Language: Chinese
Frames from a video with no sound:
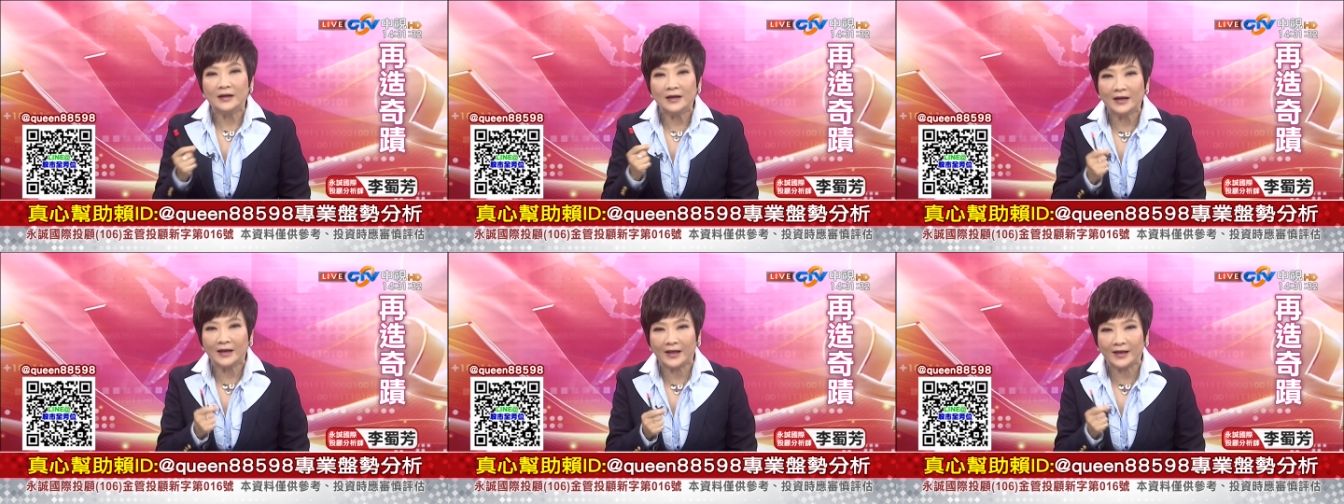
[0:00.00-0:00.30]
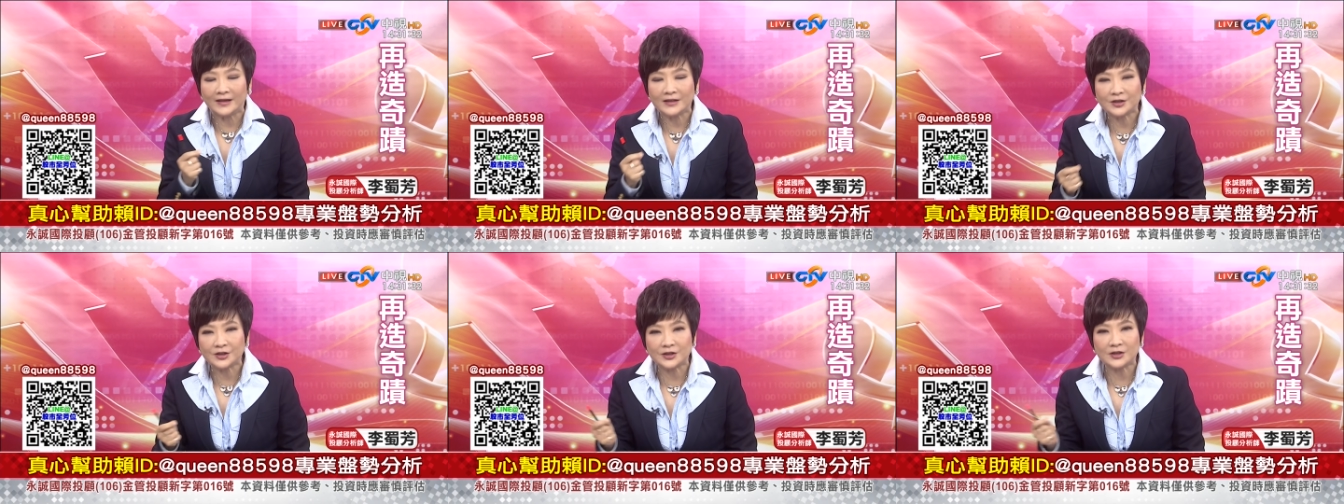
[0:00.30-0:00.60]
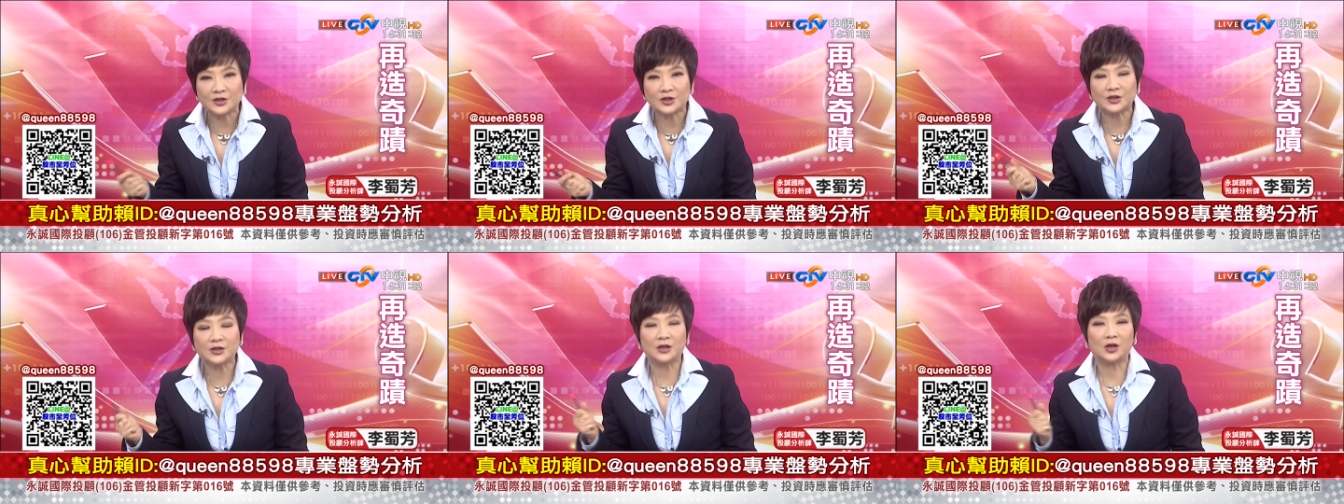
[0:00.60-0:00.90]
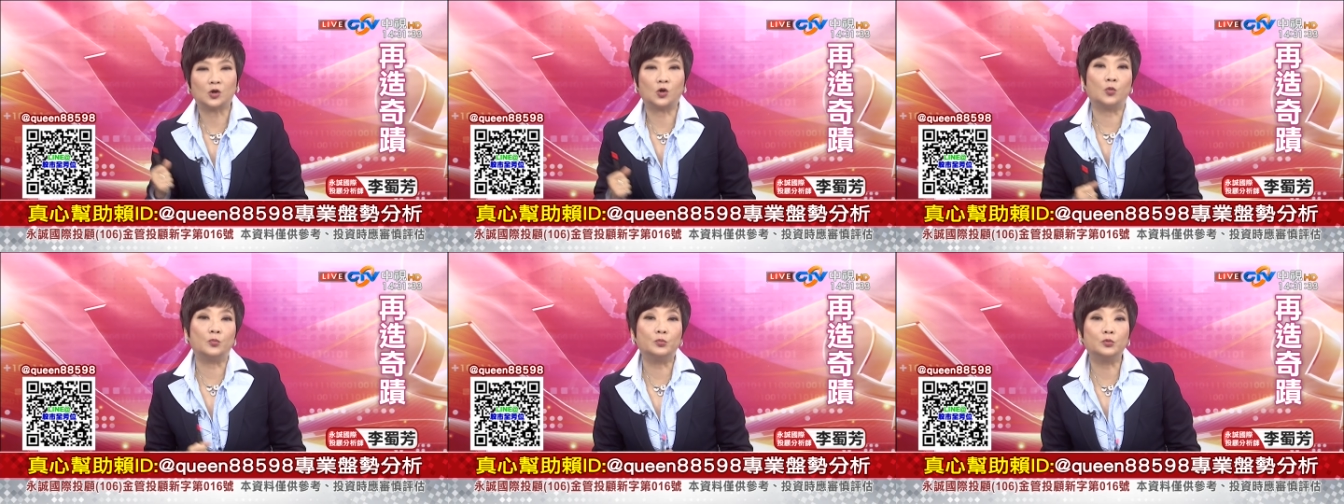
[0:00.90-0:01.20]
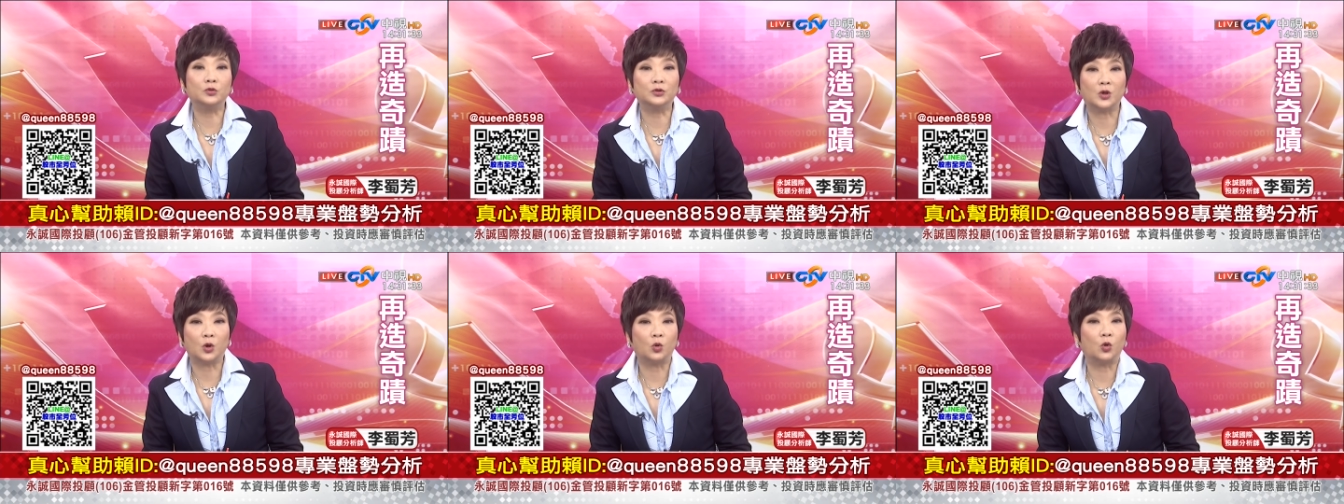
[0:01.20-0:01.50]
零星式的恐
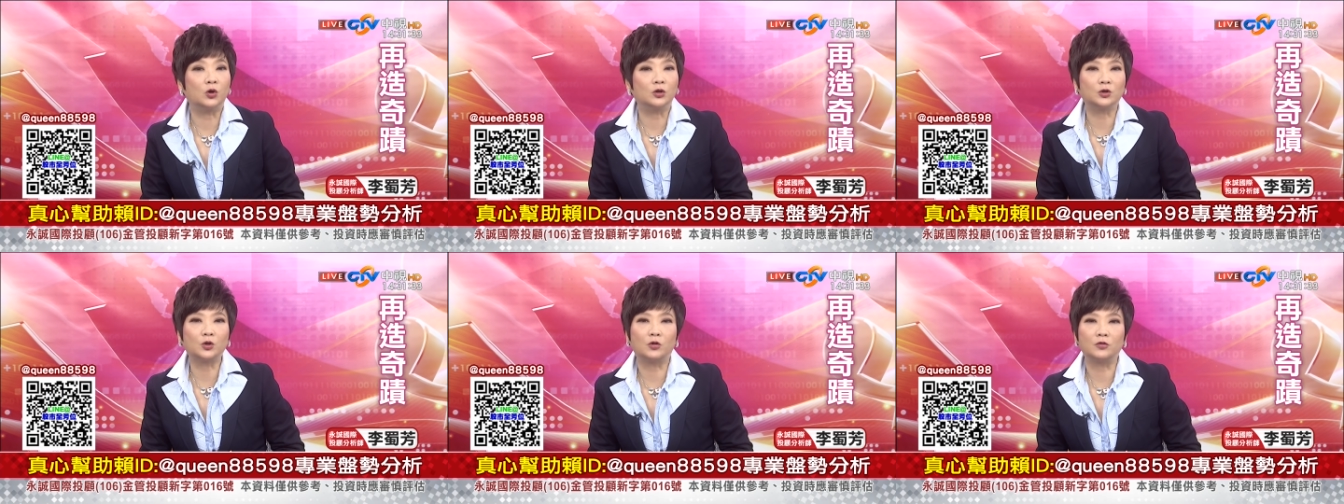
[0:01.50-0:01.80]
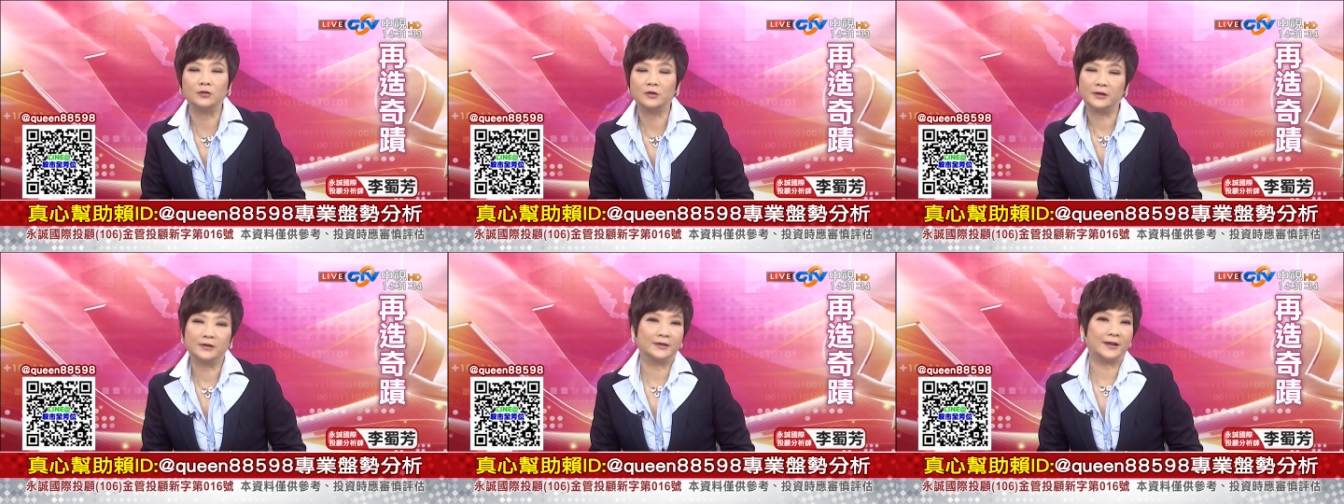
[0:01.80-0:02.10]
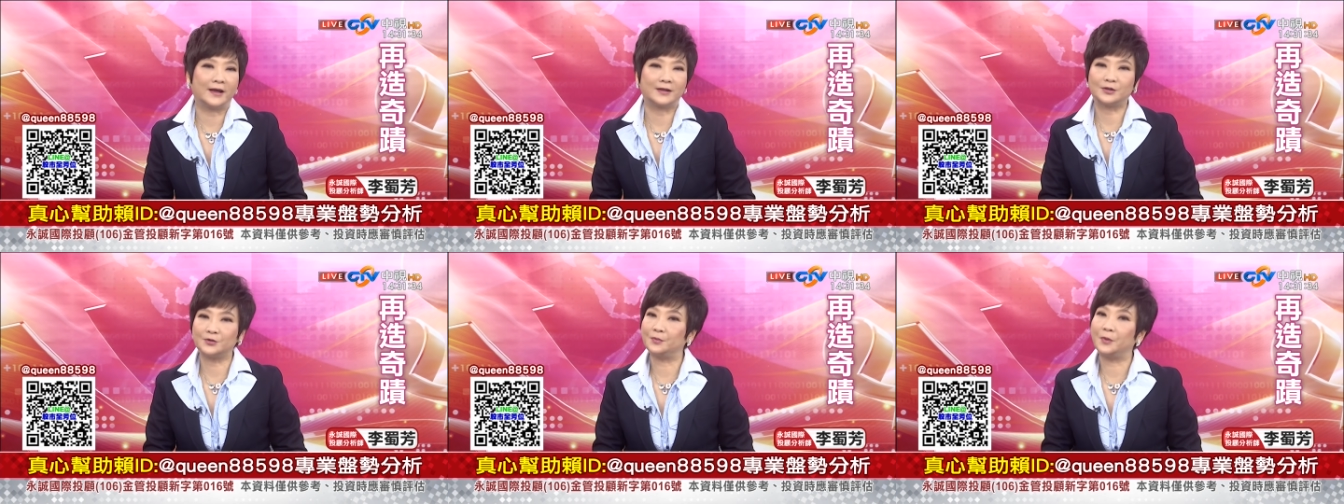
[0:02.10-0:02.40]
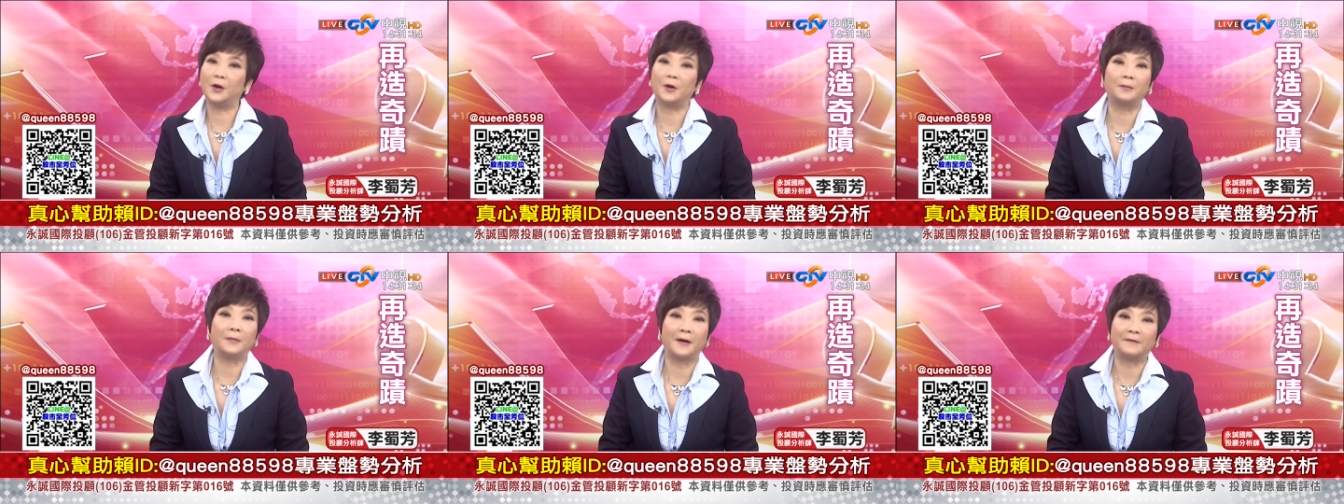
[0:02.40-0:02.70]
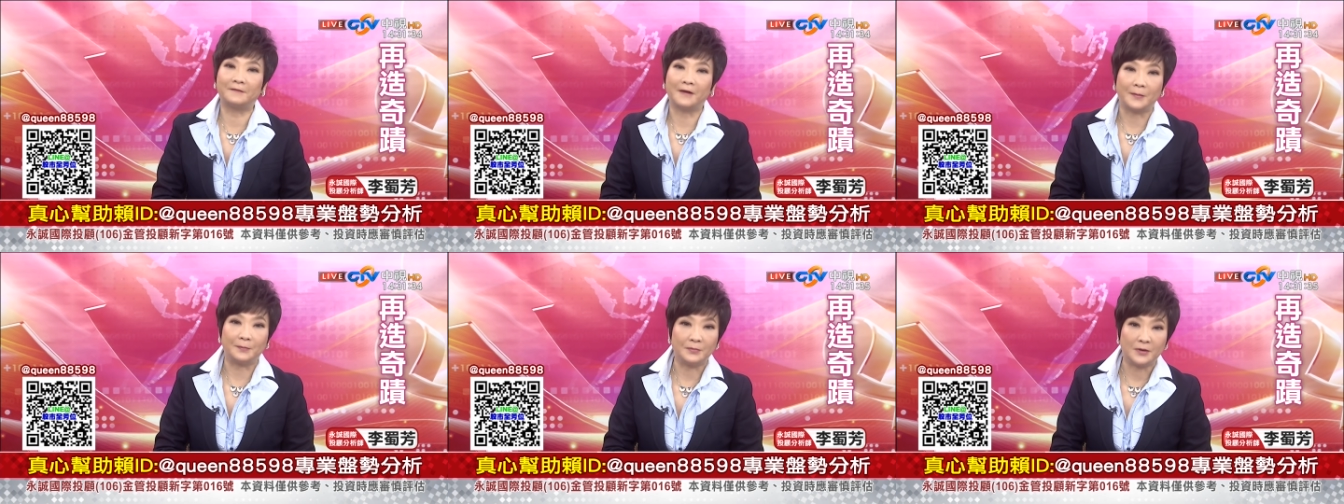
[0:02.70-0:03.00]
怖的活动，那是没有
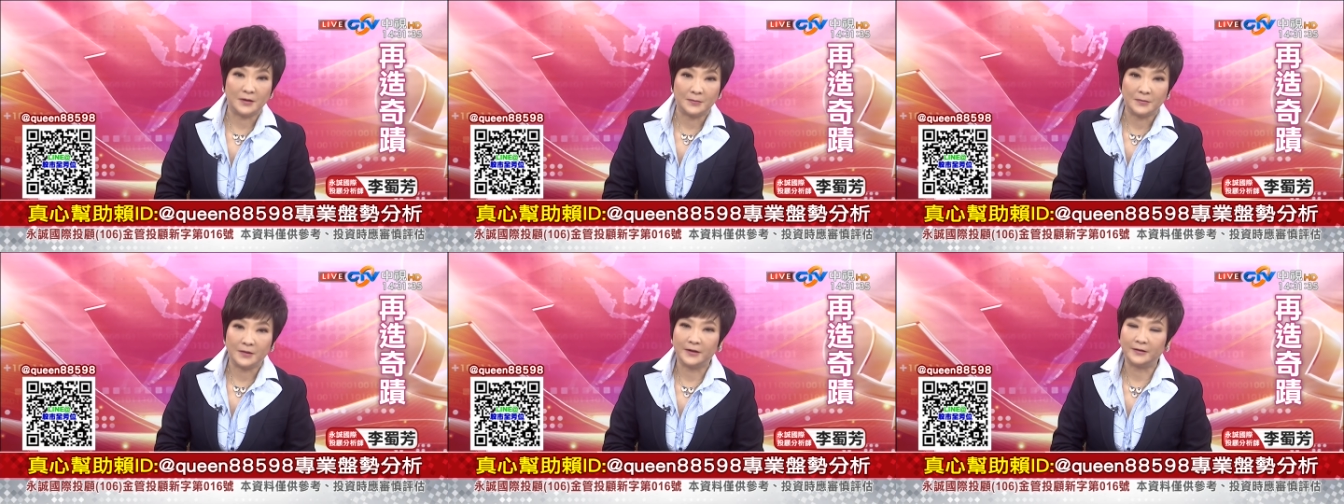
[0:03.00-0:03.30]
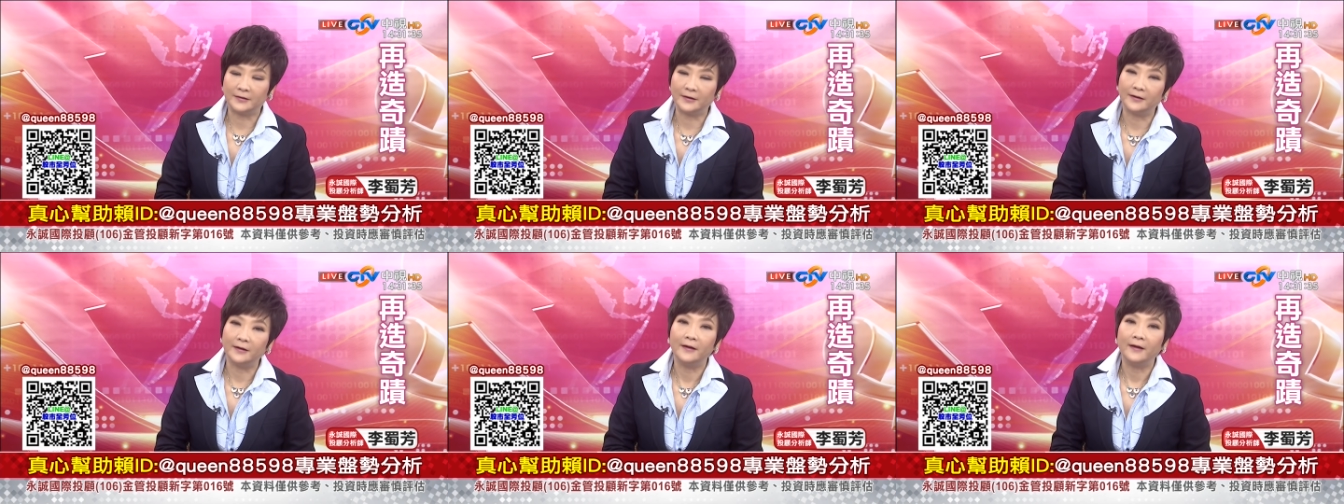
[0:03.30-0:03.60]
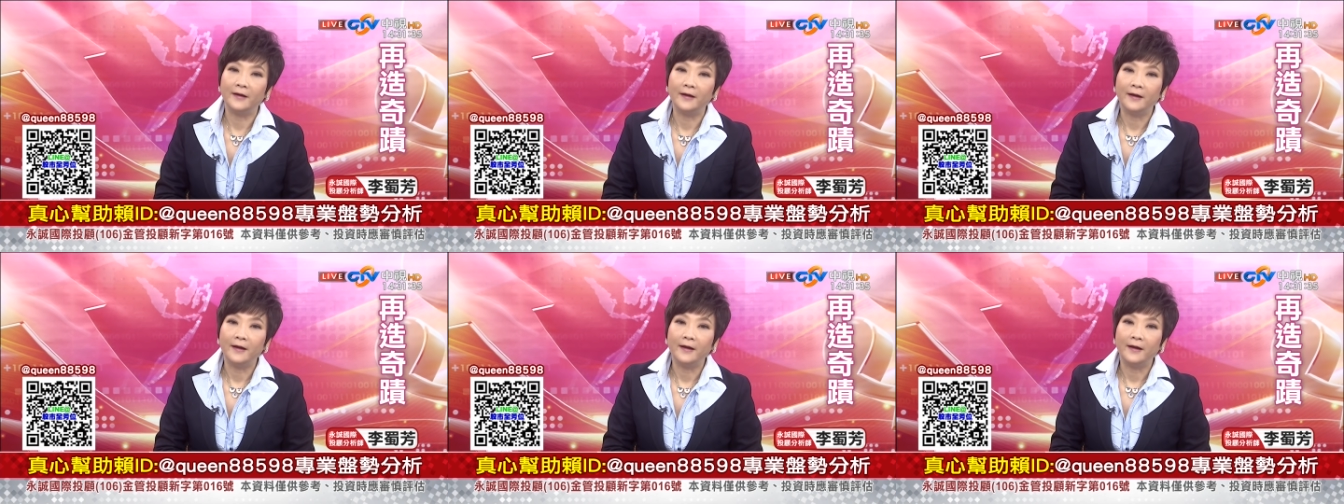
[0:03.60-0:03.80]
办法避免的。